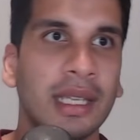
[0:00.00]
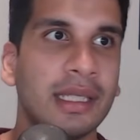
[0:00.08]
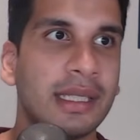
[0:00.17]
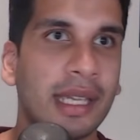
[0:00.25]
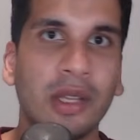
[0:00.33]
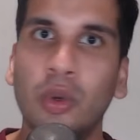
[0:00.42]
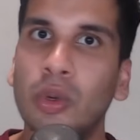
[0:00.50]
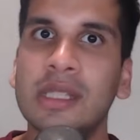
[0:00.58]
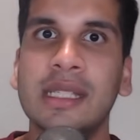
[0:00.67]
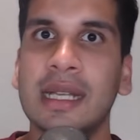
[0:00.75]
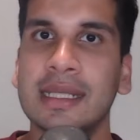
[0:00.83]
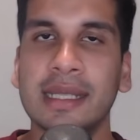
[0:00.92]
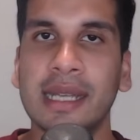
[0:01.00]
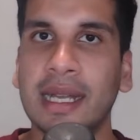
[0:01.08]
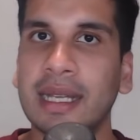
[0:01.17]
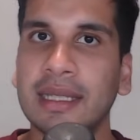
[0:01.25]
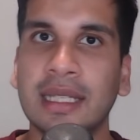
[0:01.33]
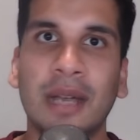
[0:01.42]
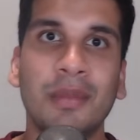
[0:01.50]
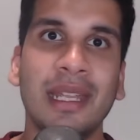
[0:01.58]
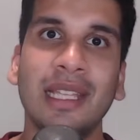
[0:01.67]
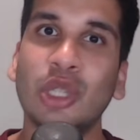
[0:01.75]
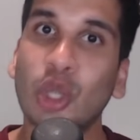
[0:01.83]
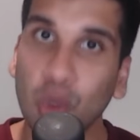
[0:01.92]
ये गोल जहाँ से आया था हमने
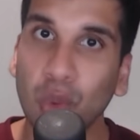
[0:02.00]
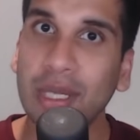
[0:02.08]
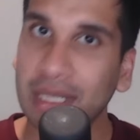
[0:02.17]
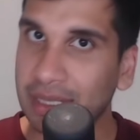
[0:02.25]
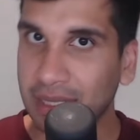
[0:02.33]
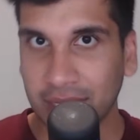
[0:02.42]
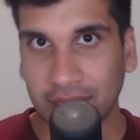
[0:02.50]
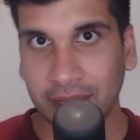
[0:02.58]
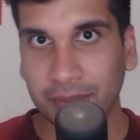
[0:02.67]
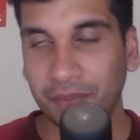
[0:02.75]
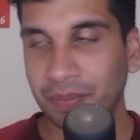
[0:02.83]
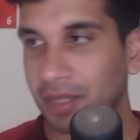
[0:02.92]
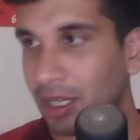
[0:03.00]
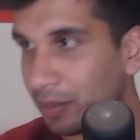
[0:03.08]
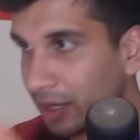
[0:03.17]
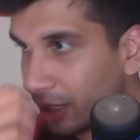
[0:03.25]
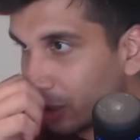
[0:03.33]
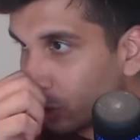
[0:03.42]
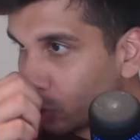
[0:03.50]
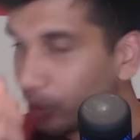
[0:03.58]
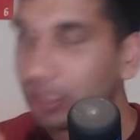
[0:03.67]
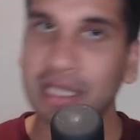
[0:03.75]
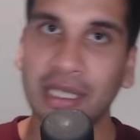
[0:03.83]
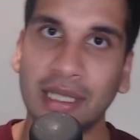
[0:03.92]
एक थ्रो इन लिया था हमने एक थ्रो
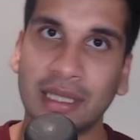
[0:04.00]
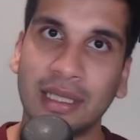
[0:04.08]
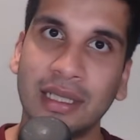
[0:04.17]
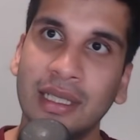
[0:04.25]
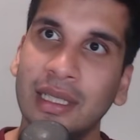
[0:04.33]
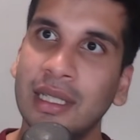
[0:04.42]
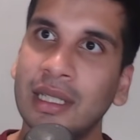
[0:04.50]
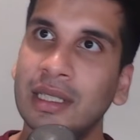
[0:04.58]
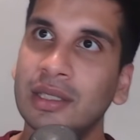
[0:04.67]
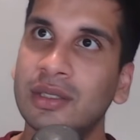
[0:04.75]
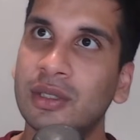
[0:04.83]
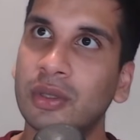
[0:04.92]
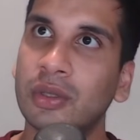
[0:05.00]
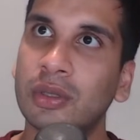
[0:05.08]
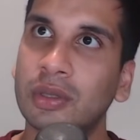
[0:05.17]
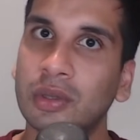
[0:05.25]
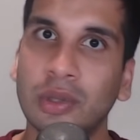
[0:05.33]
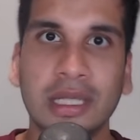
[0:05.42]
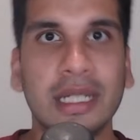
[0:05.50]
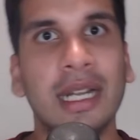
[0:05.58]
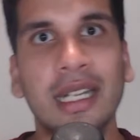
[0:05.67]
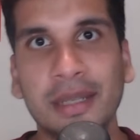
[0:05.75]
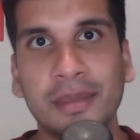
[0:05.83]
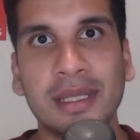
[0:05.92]
इन लिया था जो
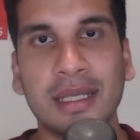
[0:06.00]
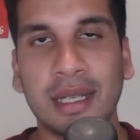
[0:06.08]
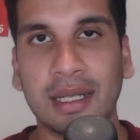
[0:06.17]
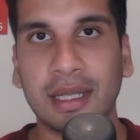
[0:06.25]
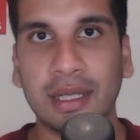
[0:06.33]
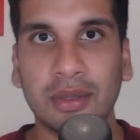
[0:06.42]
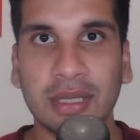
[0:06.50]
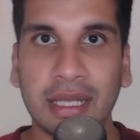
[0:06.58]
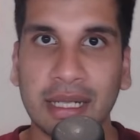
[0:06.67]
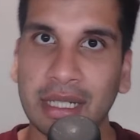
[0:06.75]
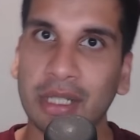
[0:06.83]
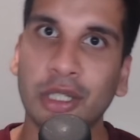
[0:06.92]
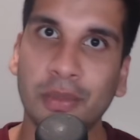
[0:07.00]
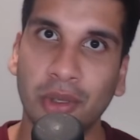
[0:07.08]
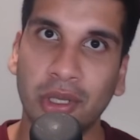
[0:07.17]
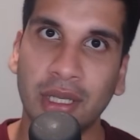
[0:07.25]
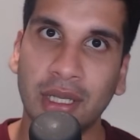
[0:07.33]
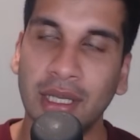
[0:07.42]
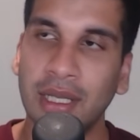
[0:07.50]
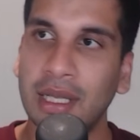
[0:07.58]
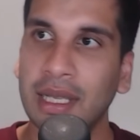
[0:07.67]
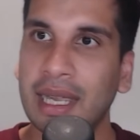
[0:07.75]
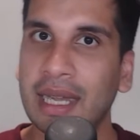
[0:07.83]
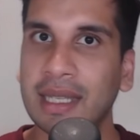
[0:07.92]
ओडेगार्ड ने मिस कर दिया उसका रिटर्न बॉल
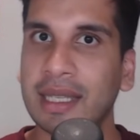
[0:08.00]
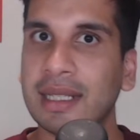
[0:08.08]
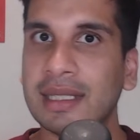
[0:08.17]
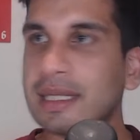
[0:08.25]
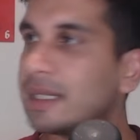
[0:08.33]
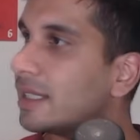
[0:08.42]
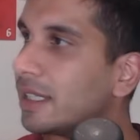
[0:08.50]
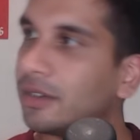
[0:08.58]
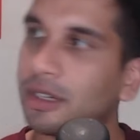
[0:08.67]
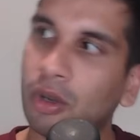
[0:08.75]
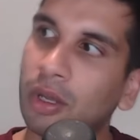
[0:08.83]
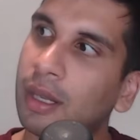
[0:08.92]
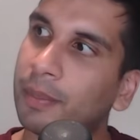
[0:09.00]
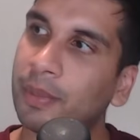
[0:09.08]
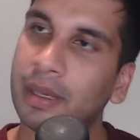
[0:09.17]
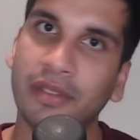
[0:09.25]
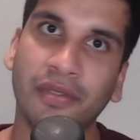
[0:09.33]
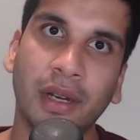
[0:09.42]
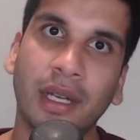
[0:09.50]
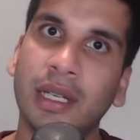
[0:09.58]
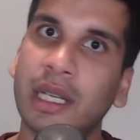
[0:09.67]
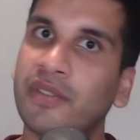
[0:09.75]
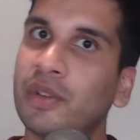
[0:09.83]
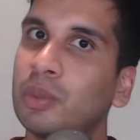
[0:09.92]
एंड देन चेल्सी और ऑल अप इन फ्रंट
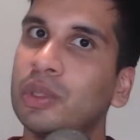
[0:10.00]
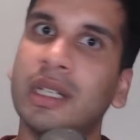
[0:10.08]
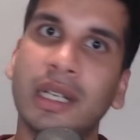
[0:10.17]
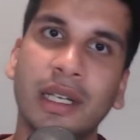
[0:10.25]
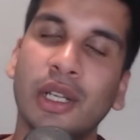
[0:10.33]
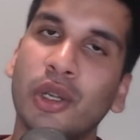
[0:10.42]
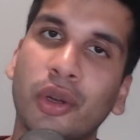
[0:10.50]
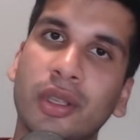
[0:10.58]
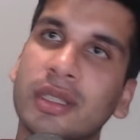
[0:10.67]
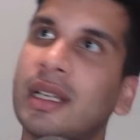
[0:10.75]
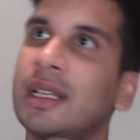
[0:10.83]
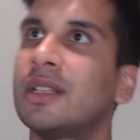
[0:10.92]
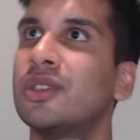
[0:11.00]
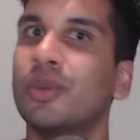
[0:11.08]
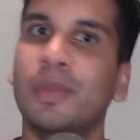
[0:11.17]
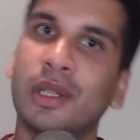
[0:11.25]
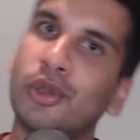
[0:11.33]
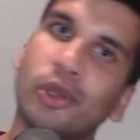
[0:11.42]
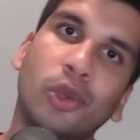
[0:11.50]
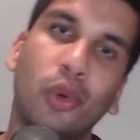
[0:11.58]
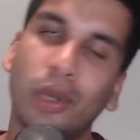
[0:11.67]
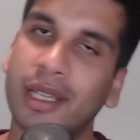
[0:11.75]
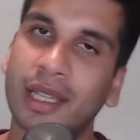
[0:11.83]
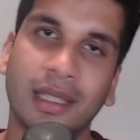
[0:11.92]
एंड फिर मुद्रिक ने क्रॉस डाला जो बिल्कुल
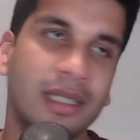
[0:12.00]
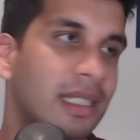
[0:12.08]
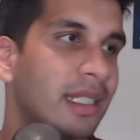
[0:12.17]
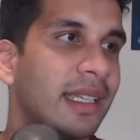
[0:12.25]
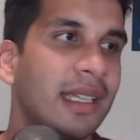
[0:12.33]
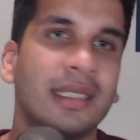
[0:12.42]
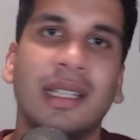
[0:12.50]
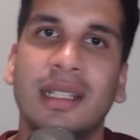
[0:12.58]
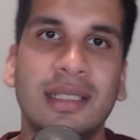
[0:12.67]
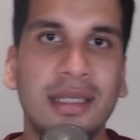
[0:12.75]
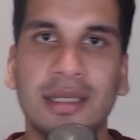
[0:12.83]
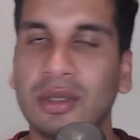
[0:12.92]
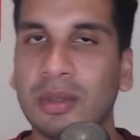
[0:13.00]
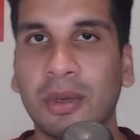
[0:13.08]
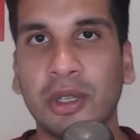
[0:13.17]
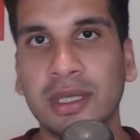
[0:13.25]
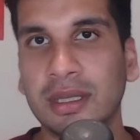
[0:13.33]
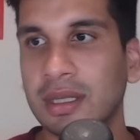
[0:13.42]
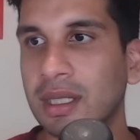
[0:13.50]
गोल के अंदर चली गई ये सारी चीज़ें तो बॉयज़